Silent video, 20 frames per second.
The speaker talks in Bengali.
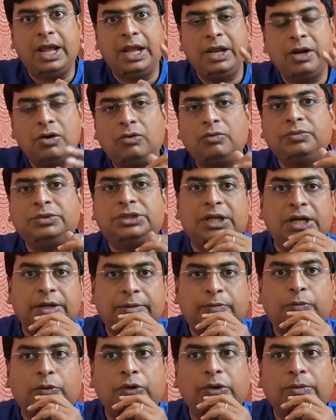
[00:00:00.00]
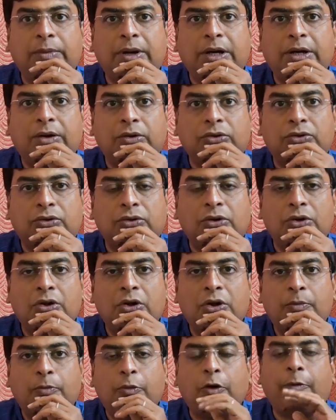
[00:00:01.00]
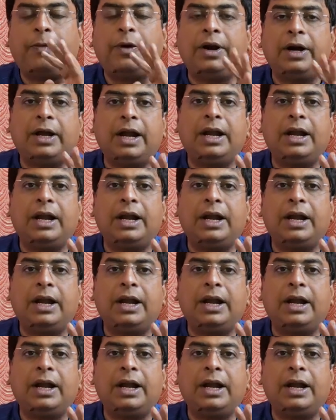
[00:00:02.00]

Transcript: এই রকম ছেলের পরিমাণ কত প্রপার